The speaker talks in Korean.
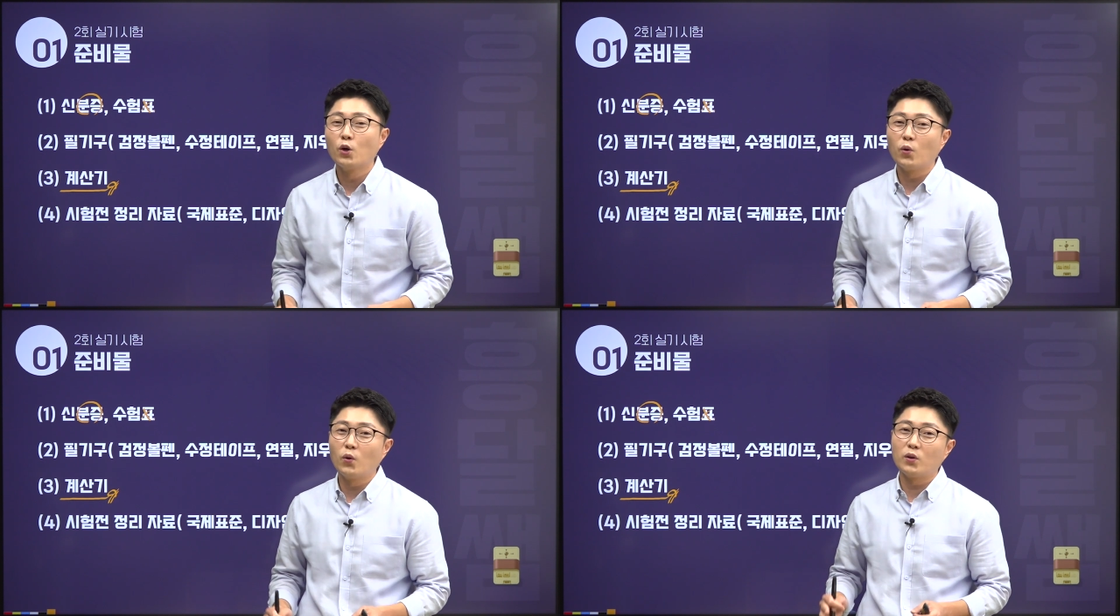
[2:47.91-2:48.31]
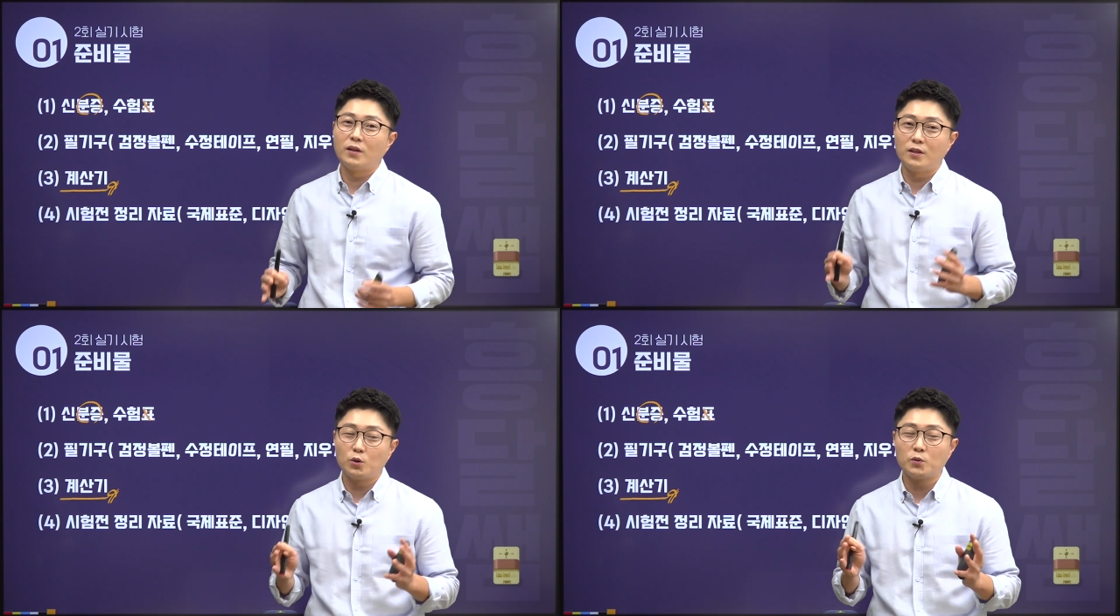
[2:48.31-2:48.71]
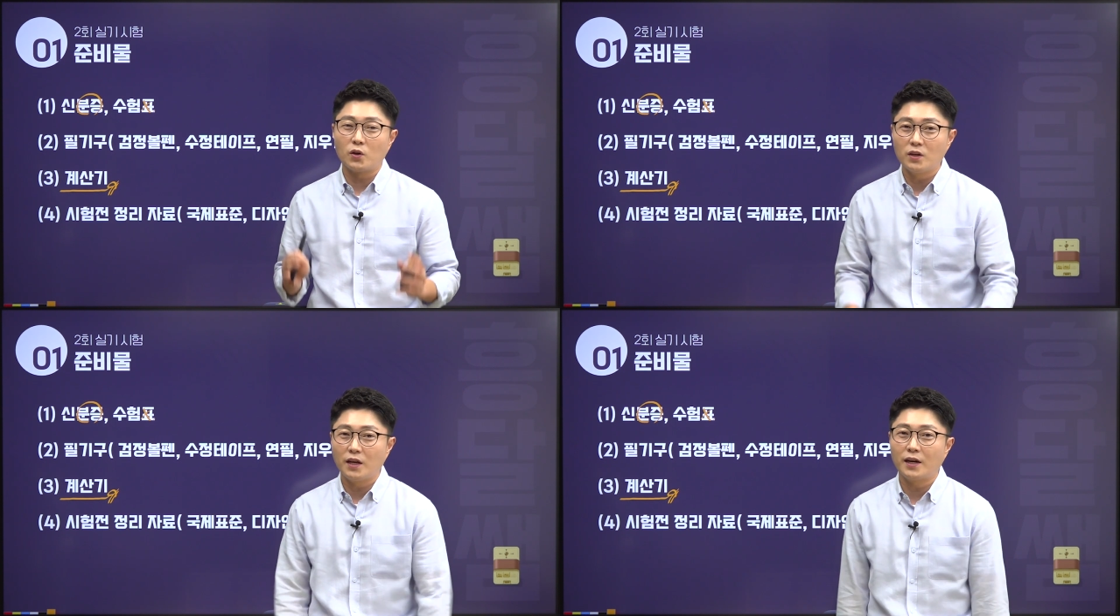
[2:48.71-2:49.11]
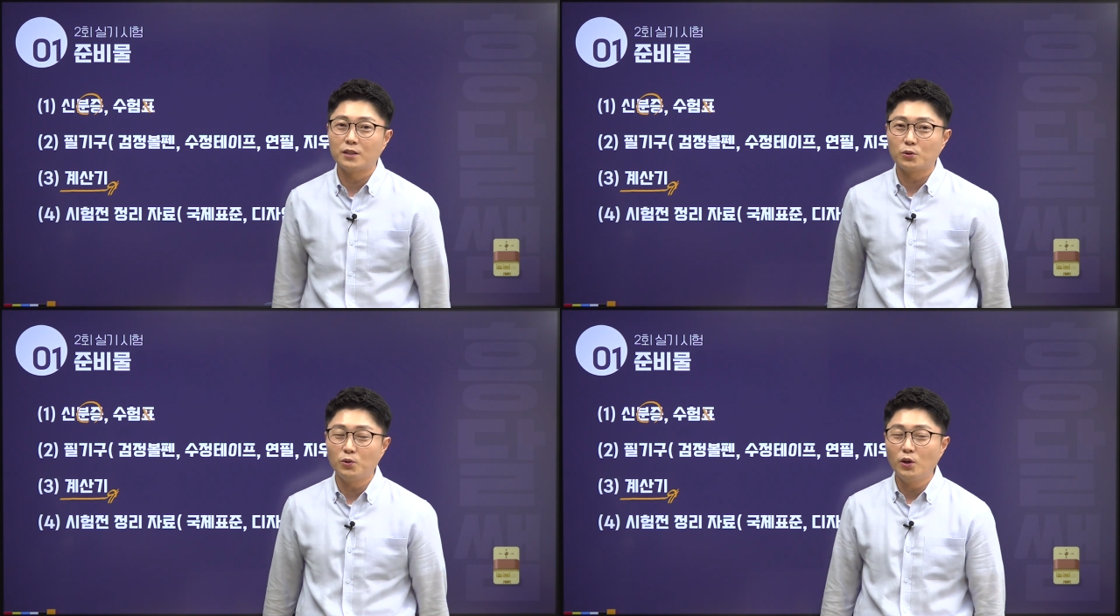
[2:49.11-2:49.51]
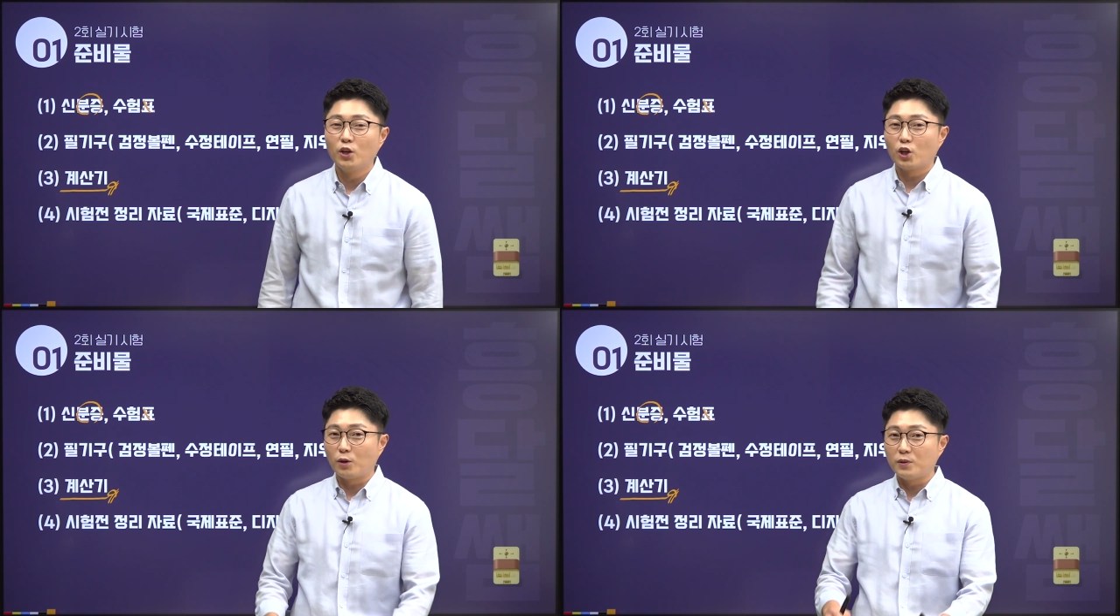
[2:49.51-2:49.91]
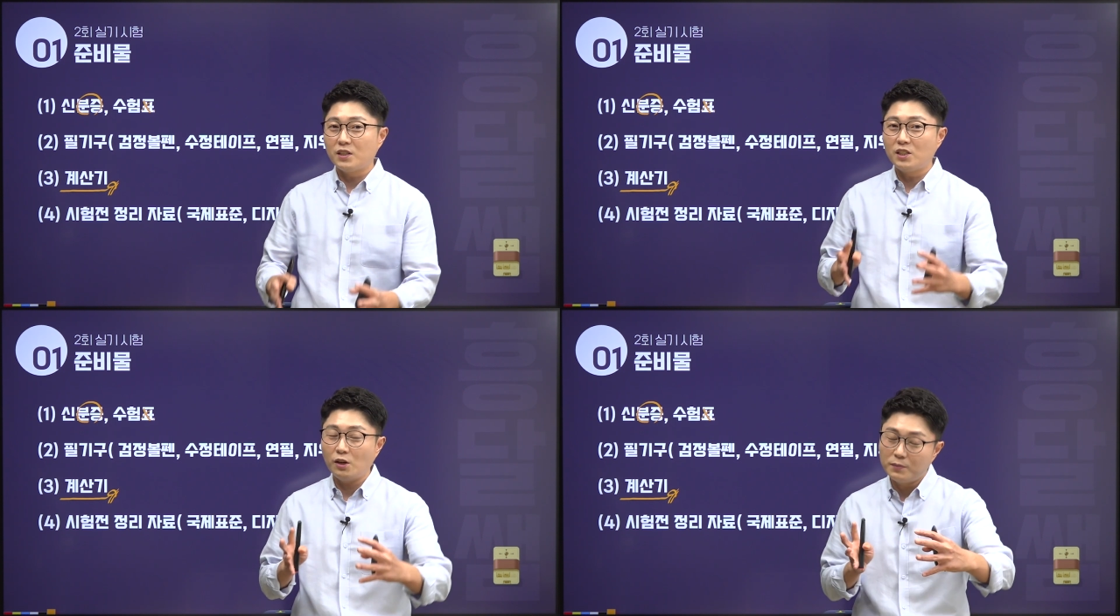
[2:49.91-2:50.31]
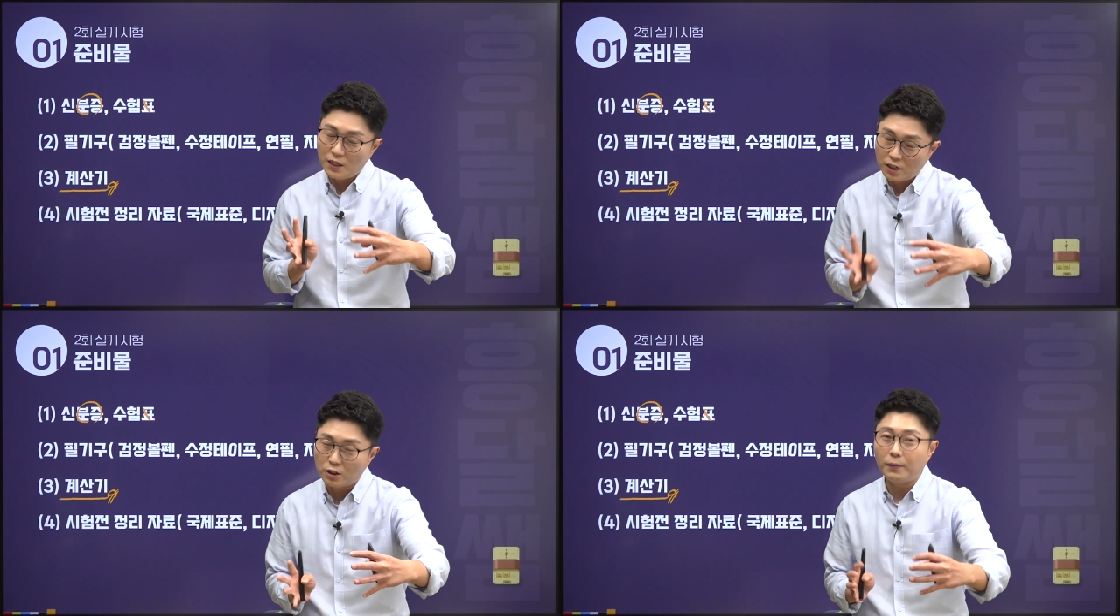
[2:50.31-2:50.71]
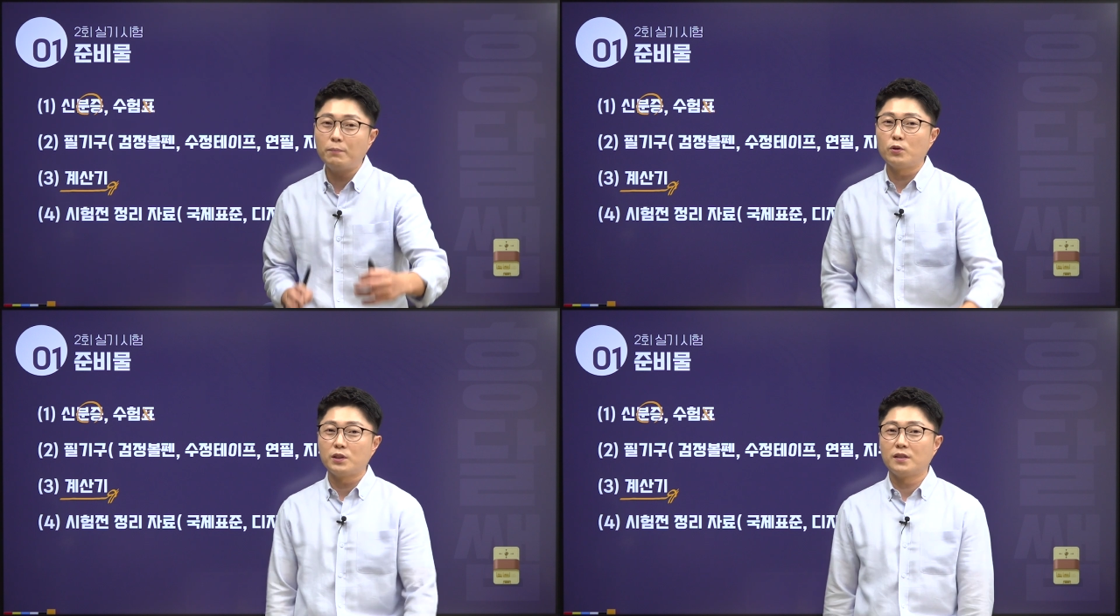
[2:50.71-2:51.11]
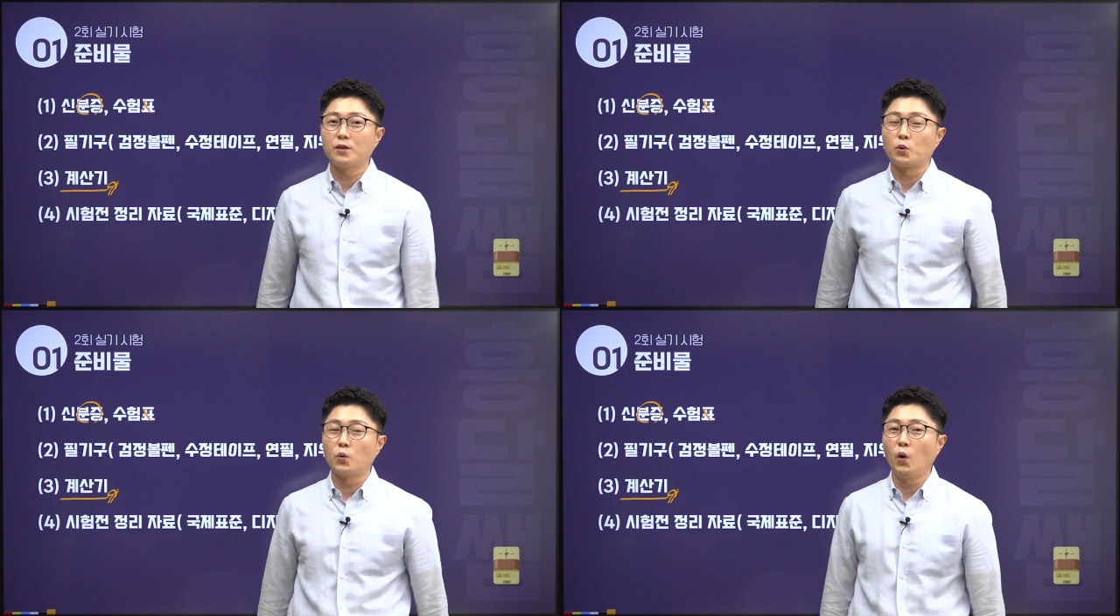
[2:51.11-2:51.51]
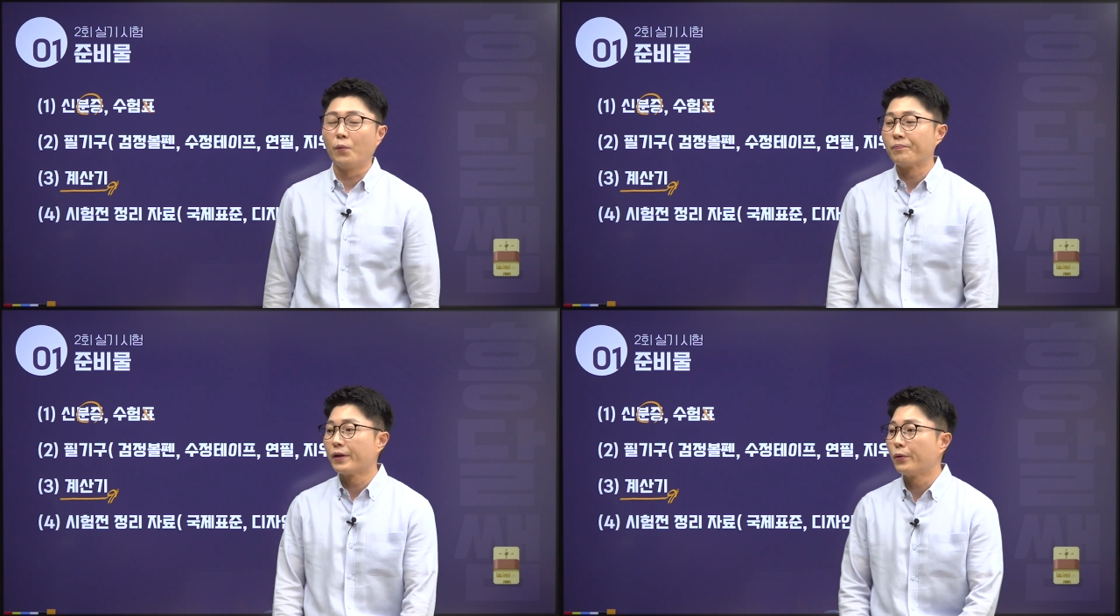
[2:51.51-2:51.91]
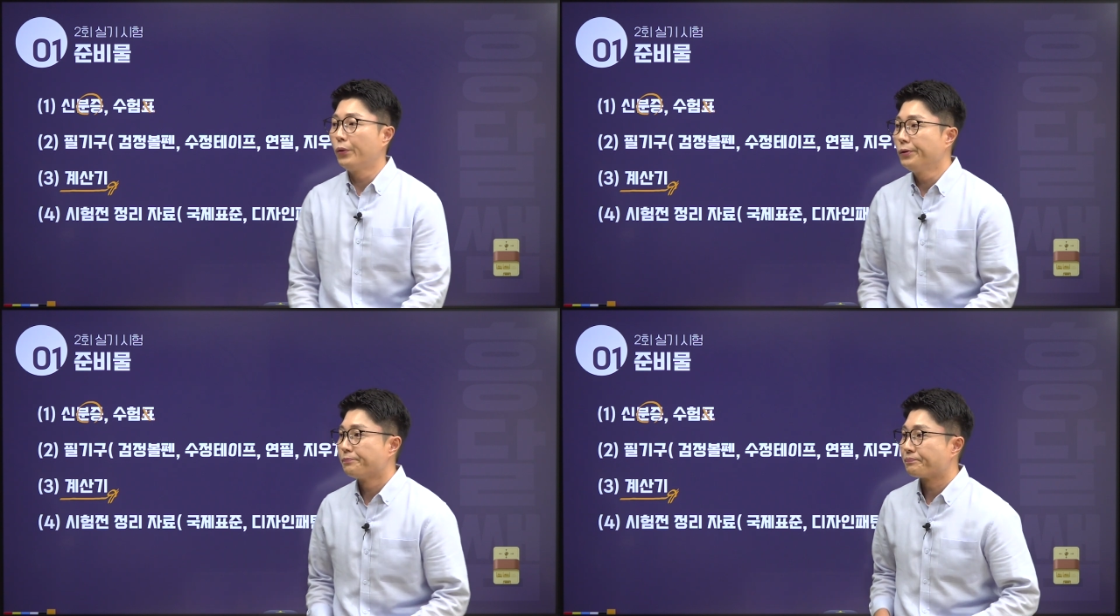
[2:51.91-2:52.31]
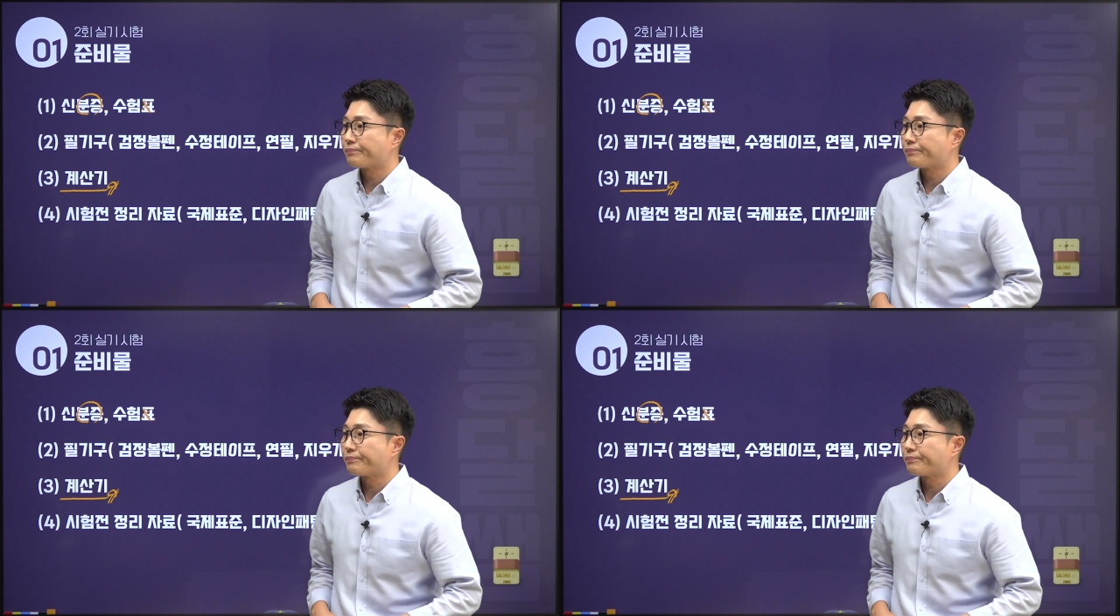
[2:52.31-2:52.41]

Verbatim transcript: 그런 것들을 좀 정리해 가지고 여러분들이 시험장에서만 보시는 게 좋고 그리고